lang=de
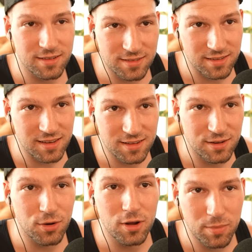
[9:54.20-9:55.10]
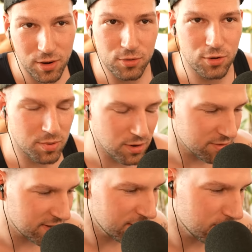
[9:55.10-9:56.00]
äh, sich eine
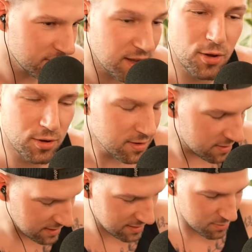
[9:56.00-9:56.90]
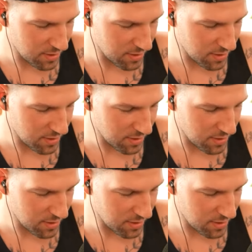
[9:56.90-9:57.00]
Neubau-Doppelhaushälfte gegönnt, sag ich jetzt